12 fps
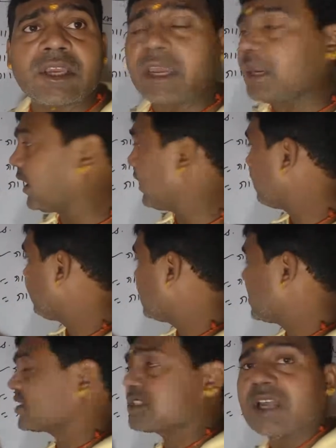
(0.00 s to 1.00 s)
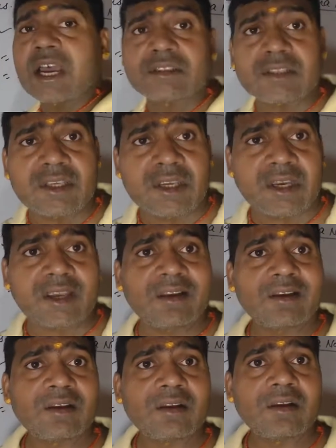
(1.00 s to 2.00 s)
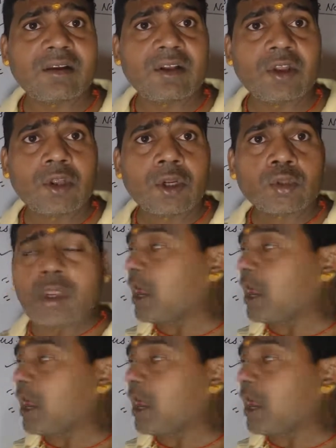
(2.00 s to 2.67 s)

है हेविलस जाति है तो